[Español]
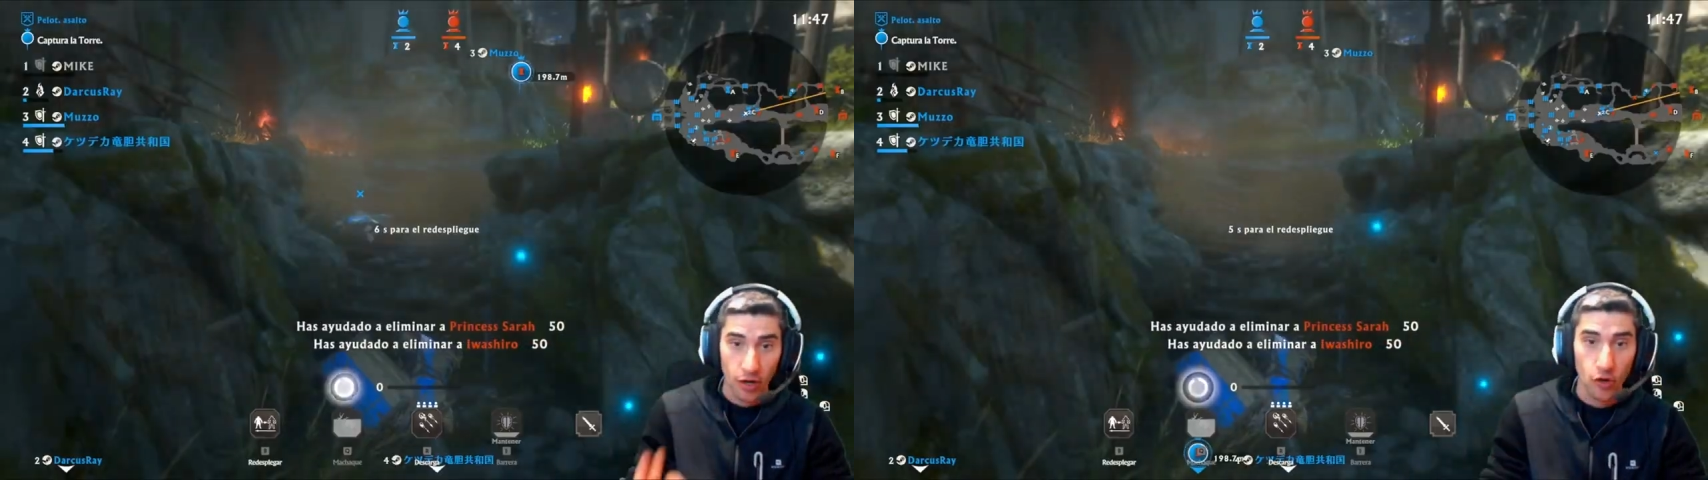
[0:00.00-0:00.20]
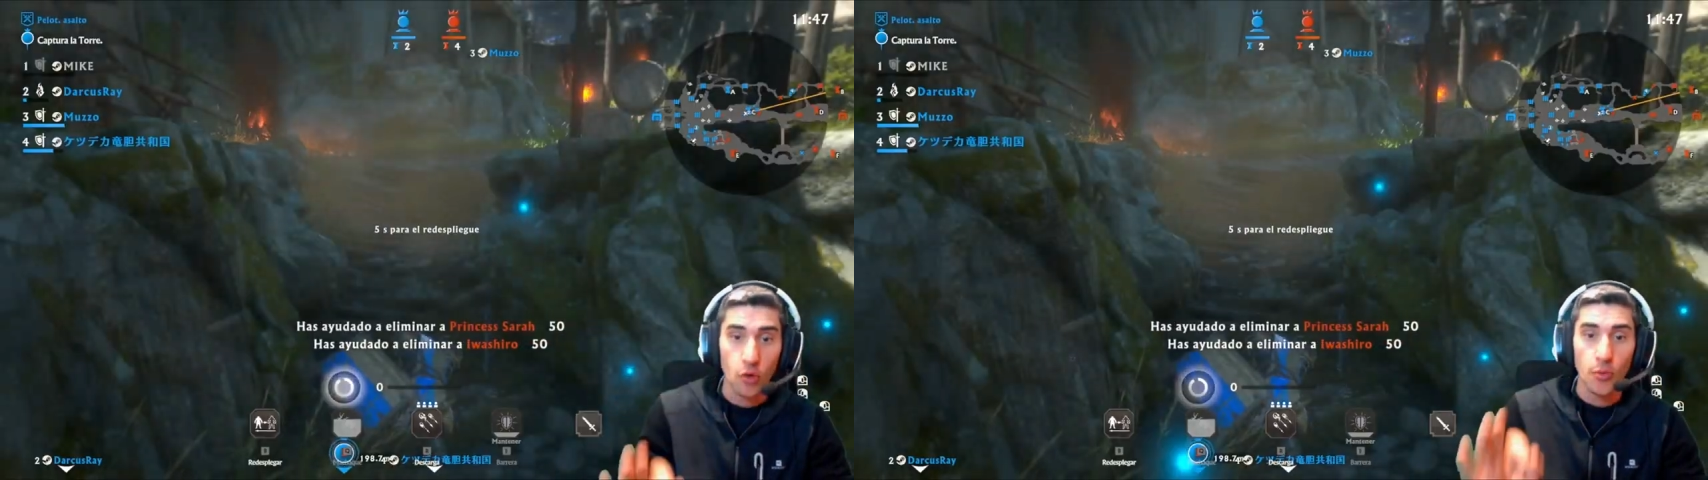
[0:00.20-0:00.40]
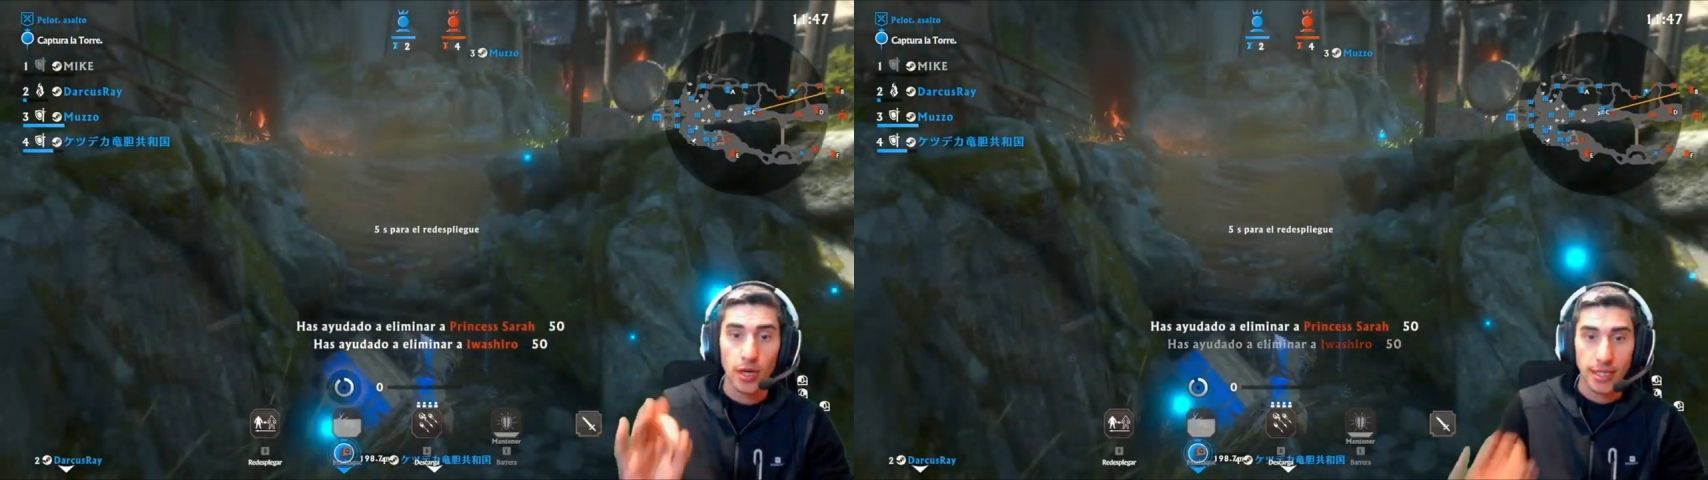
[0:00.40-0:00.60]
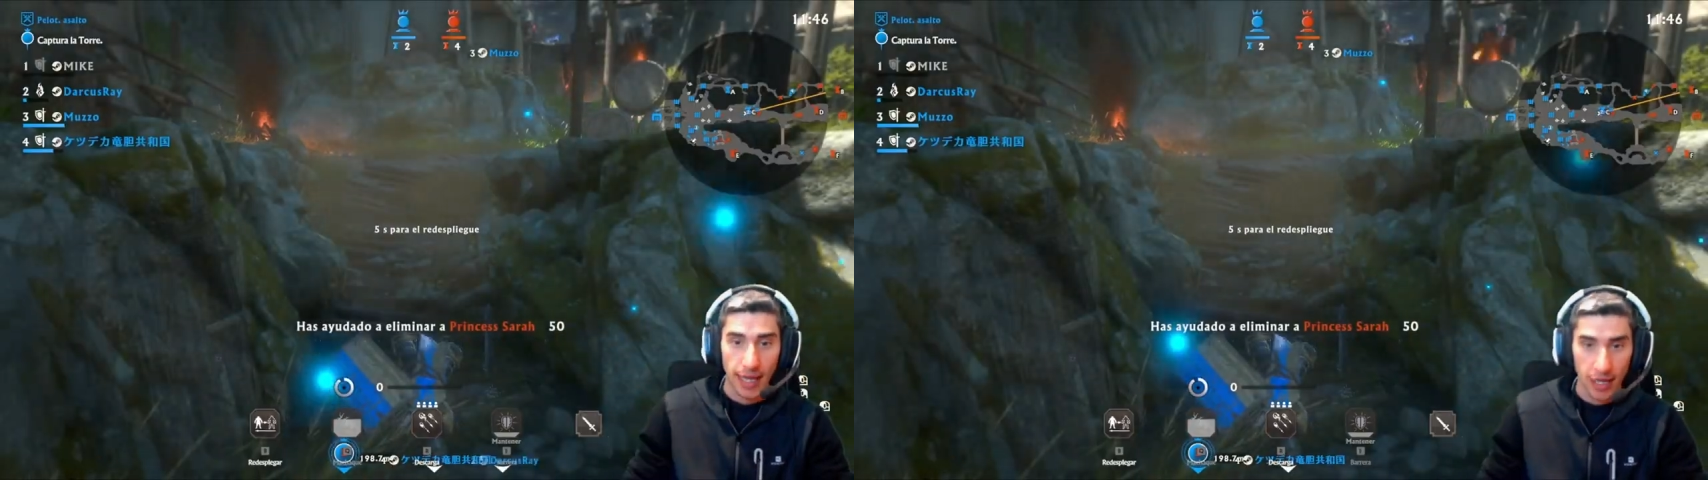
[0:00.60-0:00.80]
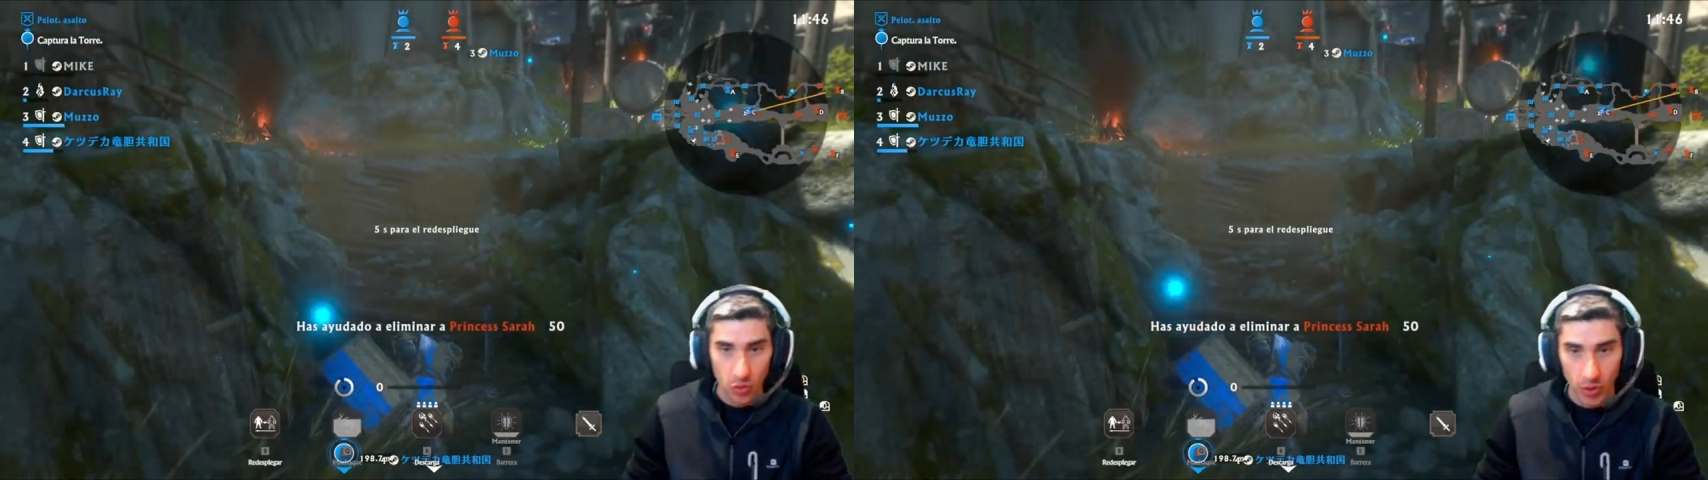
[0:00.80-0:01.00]
grupo, que
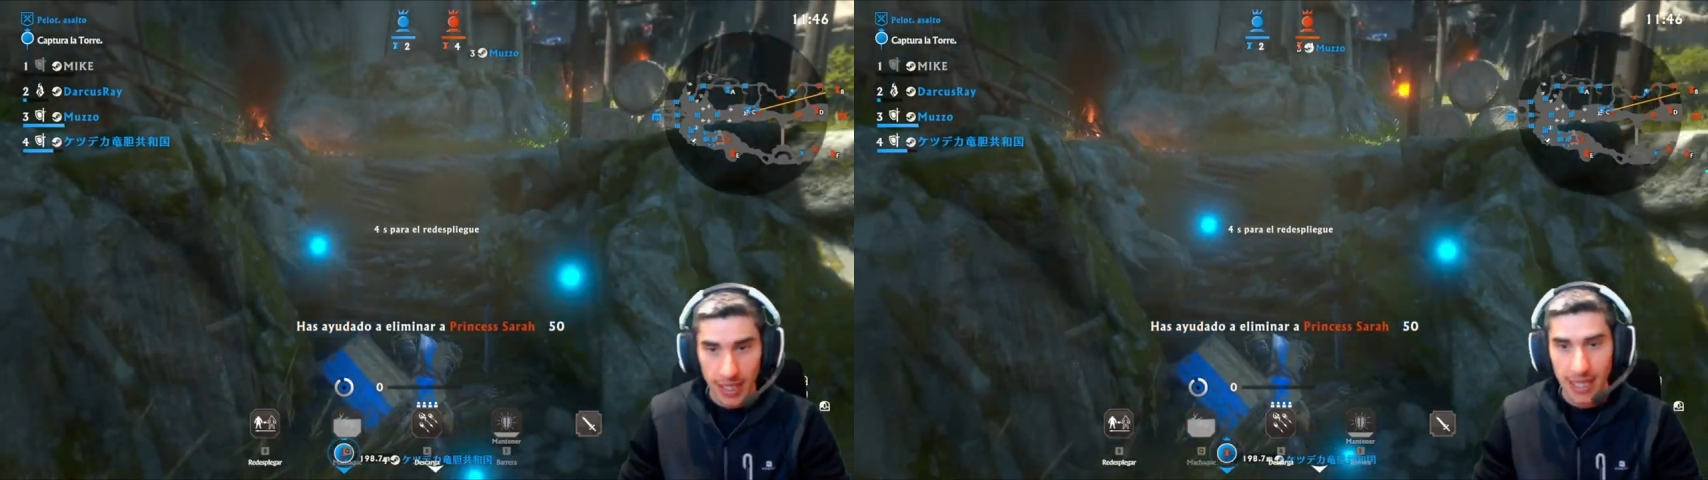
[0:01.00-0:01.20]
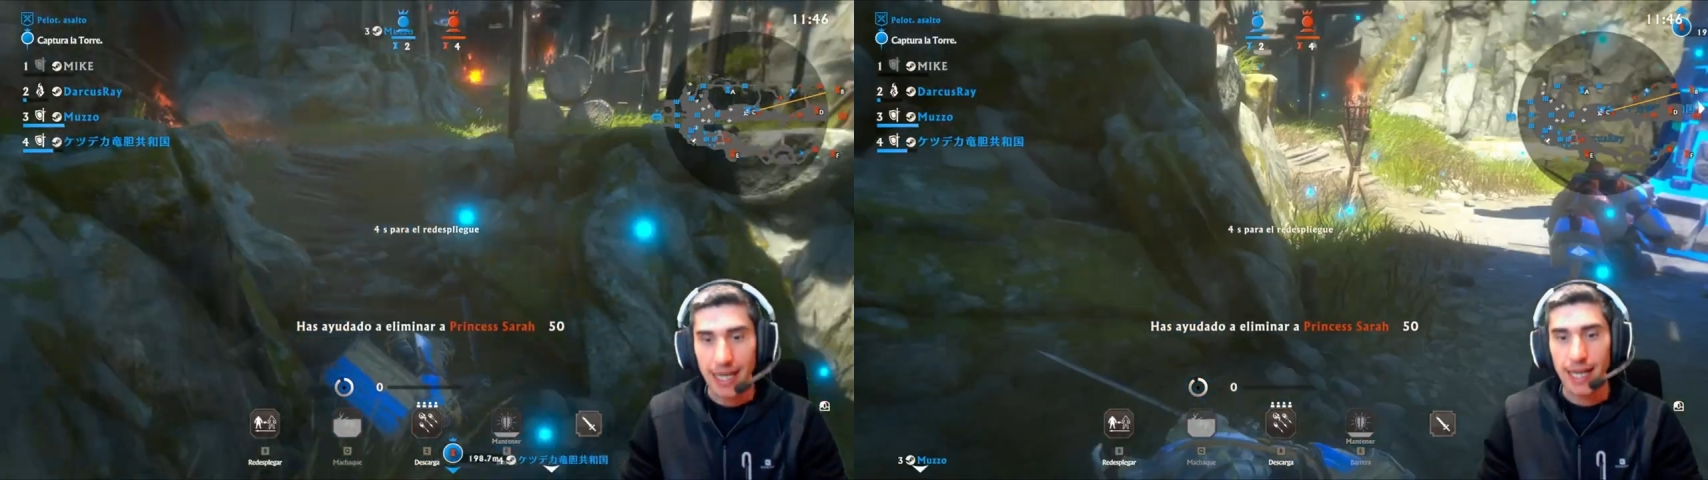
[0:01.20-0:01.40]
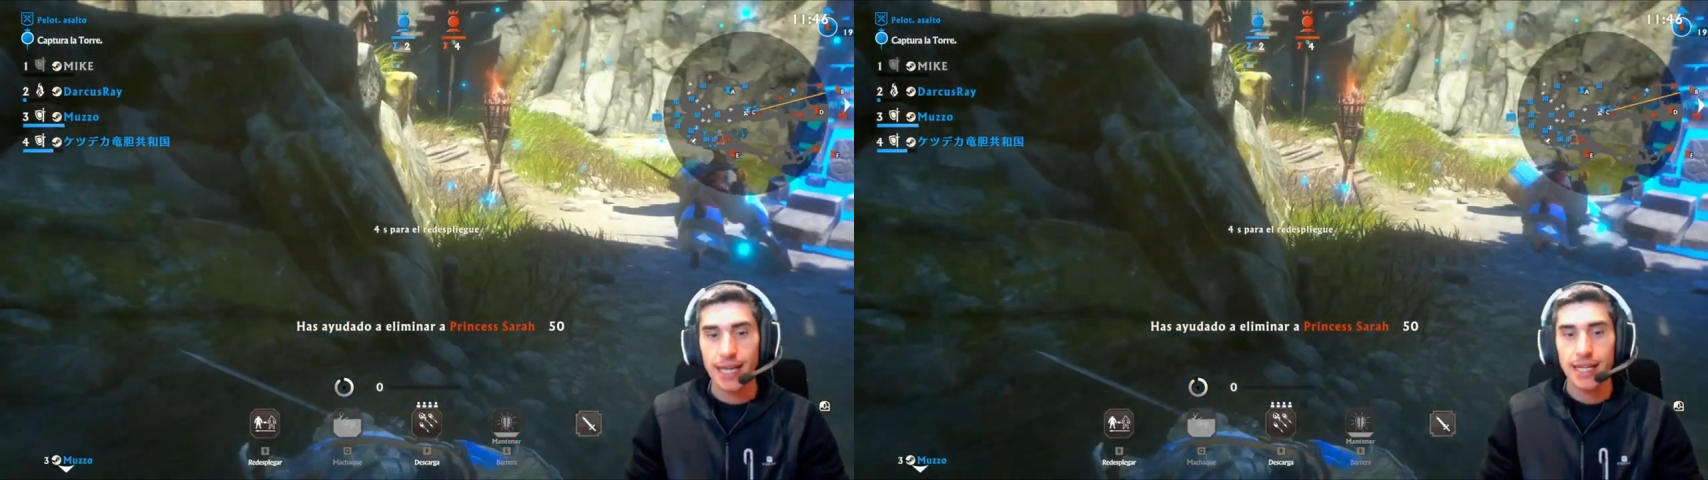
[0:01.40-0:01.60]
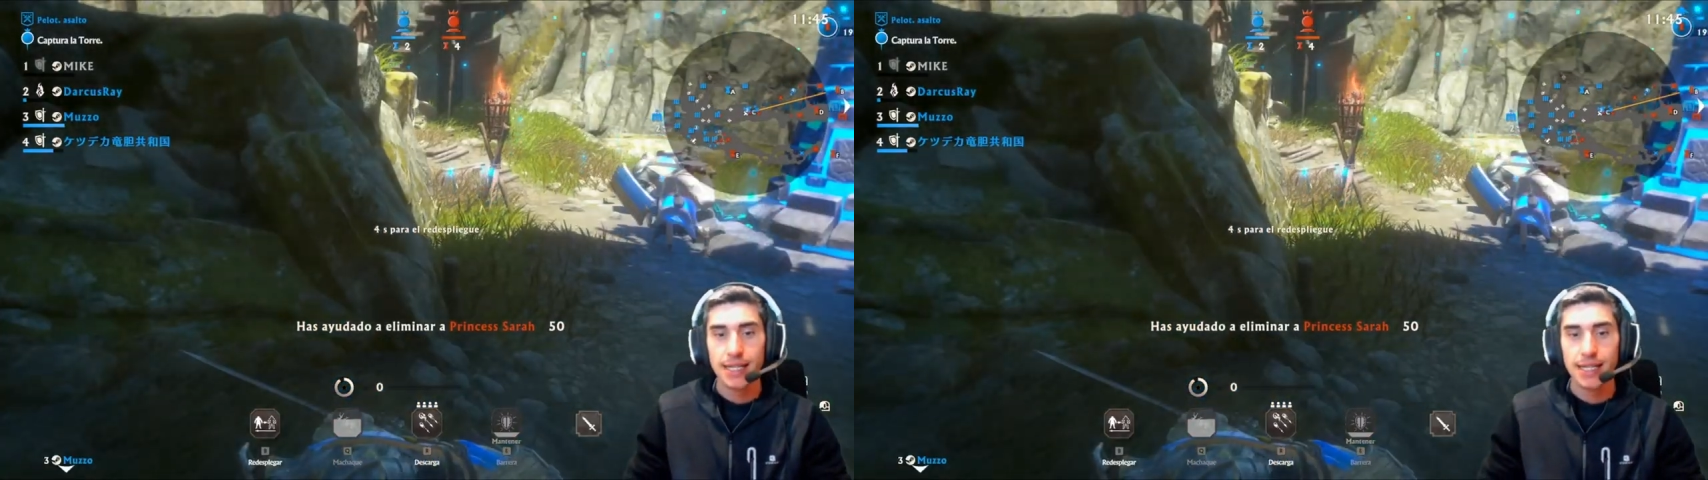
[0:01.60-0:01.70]
tengáis un healer.